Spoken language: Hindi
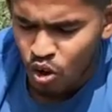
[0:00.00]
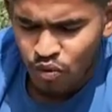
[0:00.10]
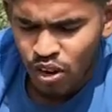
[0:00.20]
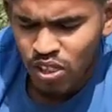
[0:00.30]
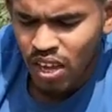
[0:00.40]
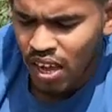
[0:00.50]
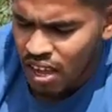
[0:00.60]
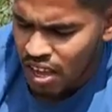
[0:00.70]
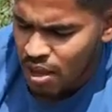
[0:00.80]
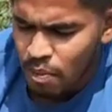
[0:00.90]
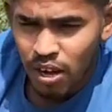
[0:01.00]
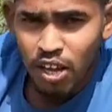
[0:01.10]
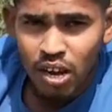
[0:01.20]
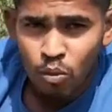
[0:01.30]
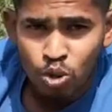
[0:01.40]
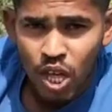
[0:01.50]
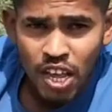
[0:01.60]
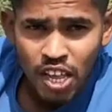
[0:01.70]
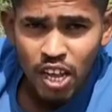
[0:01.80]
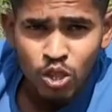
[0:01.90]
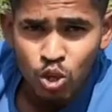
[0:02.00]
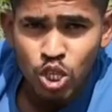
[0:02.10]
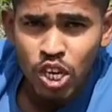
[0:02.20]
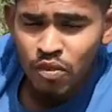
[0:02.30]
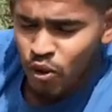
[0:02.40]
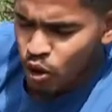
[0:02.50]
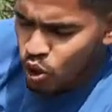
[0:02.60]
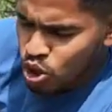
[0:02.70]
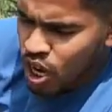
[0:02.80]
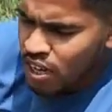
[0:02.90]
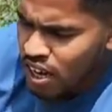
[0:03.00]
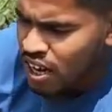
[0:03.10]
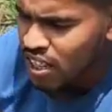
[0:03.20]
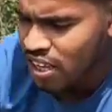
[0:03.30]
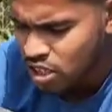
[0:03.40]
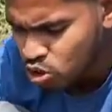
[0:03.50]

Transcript: और फिर देखेंगे कि ये पानी गर्म होता है या नहीं तो चलिए वीडियो को स्टार्ट कर लेते हैं